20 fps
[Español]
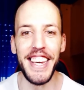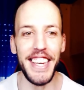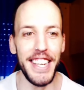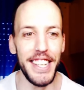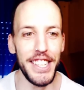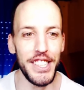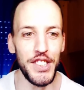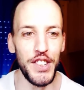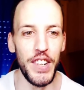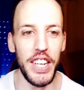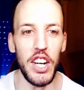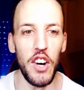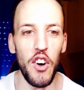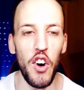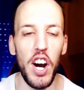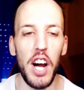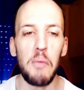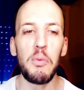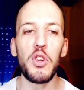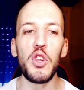Y su hijo,
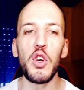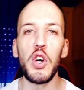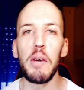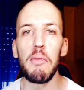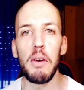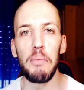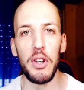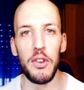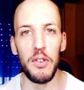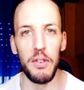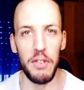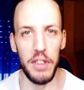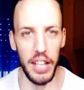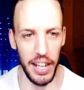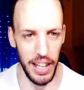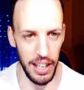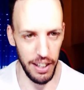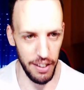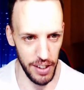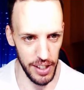Harmurdo, que bien pronuncia.
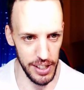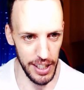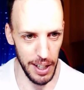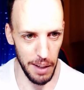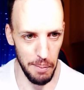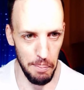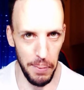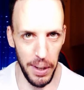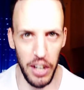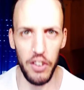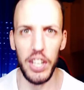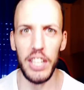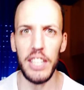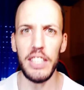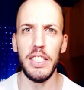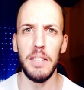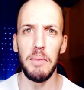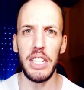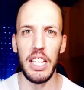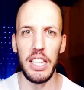Claro que sí, campeones.
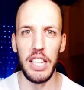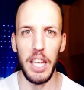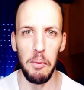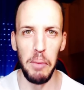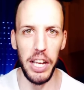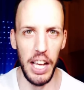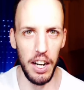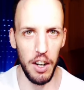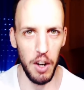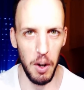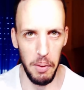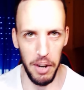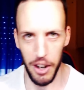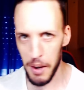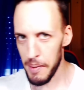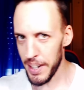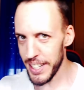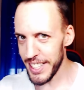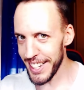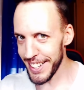Y más al tapa y algo, pero no
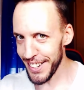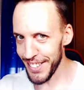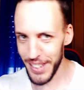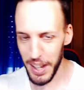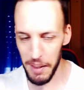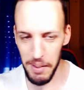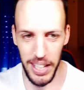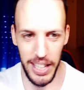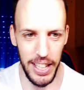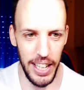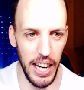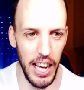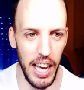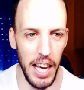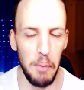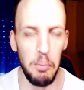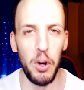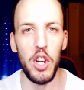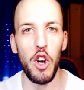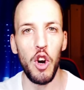pasa absolutamente nada
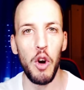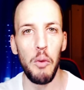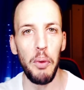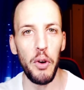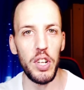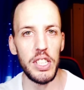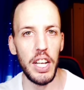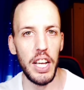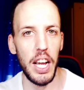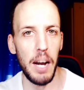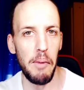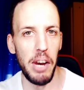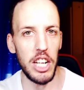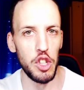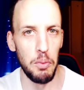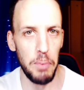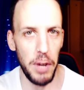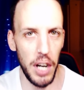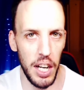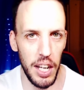porque lo pones en cámara
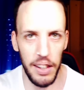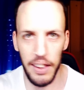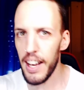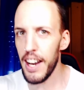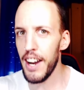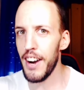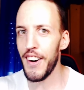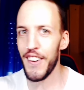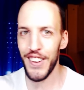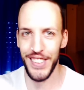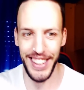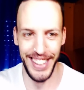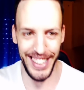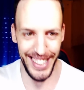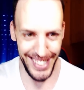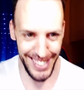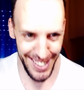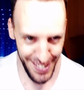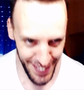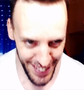súper lenta o no te das
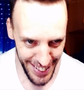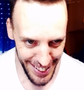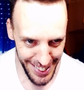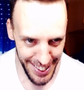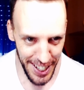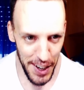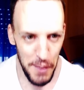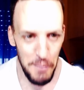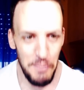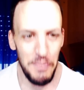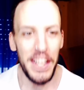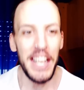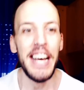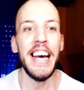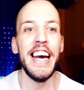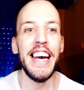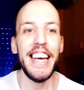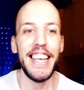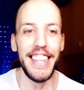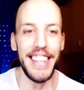ni cuenta
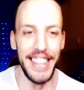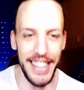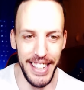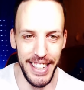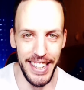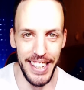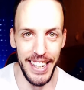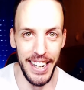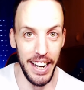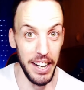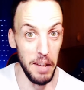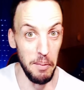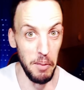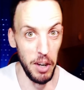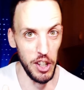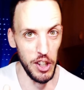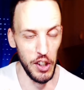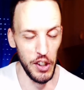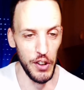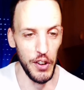arriba
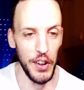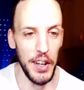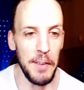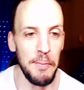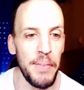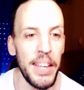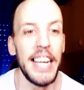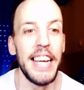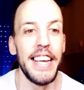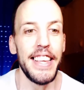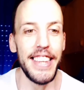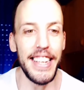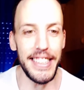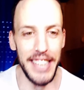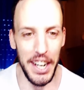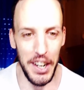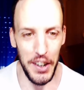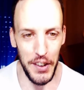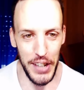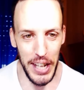y todo, ¿eh?
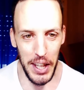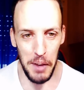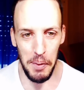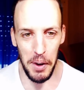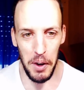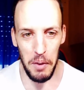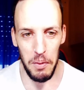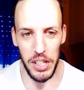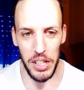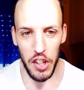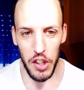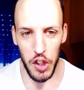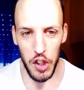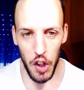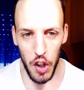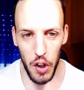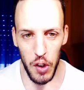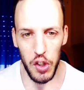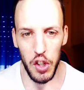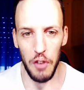Desarrollado por Ubisoft
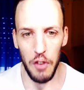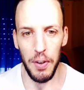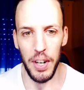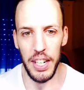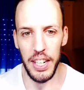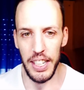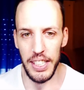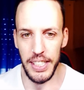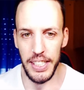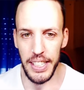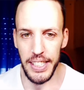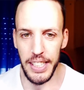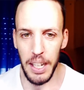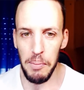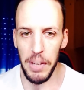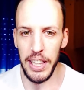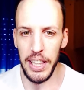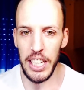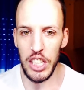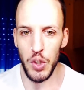Toronto, Far Cry 6
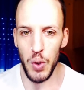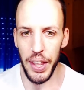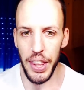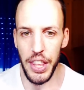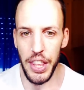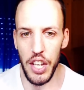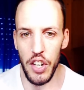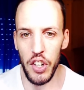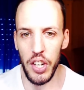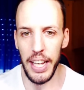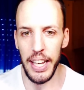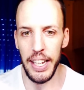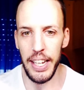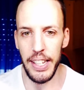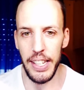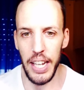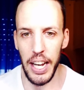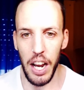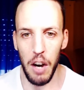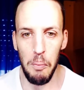ambienta su acción en
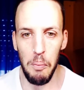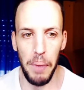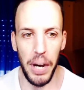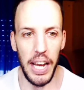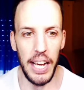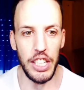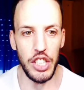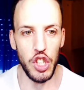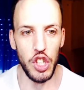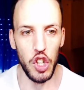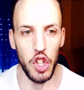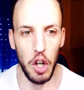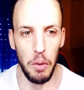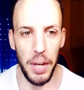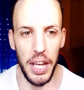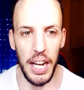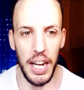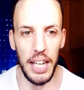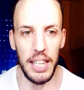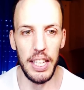Yara, un paraíso
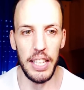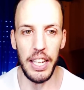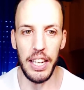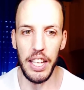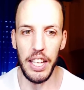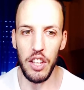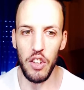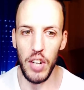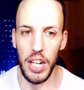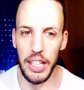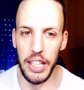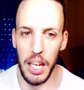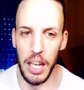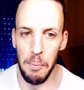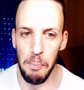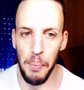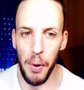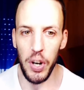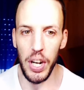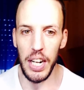tropical detenido en el
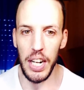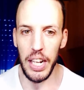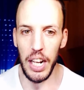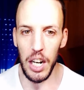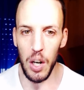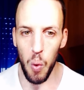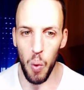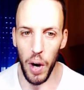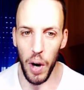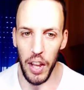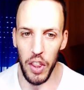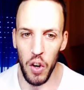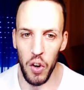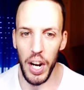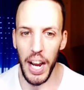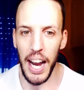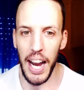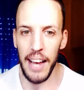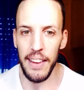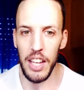tiempo en el que el jugador
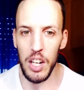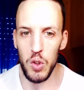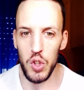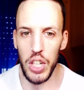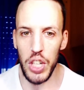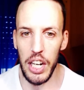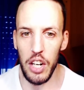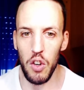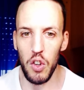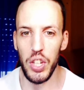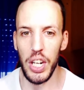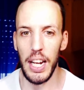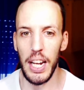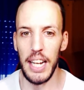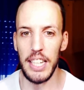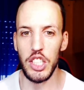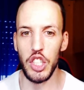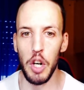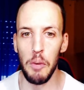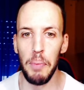ha de luchar contra
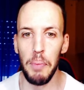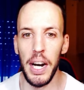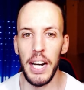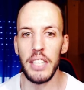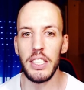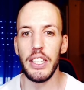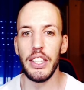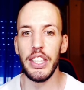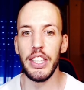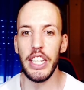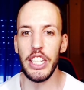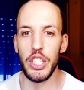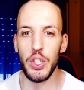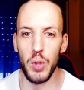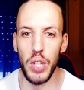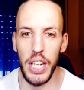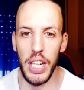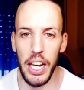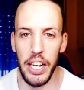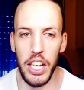las tropas de su
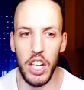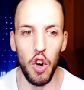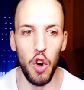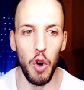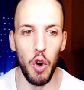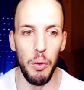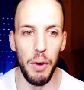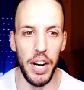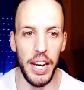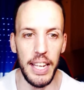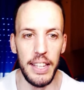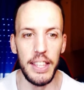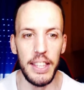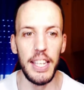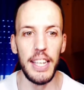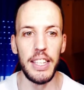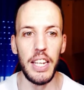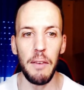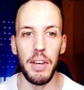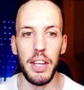tiránico gobernante
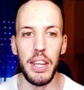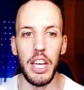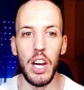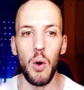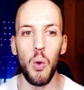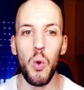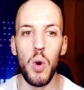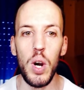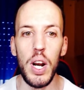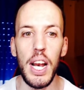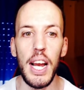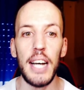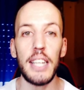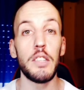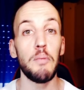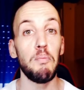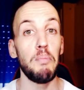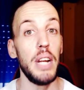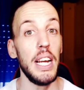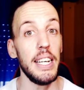a través de
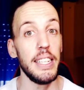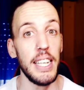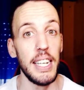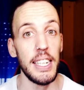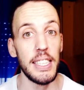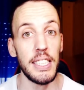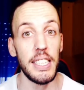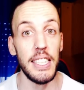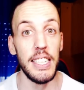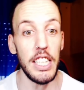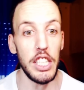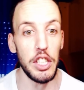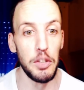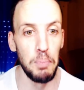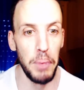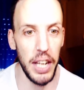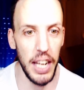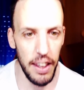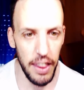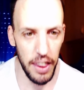junglas, playas y
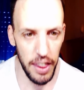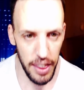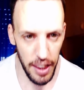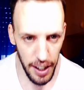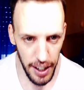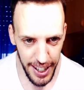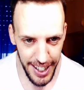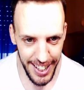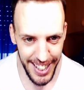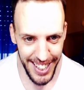esperanza.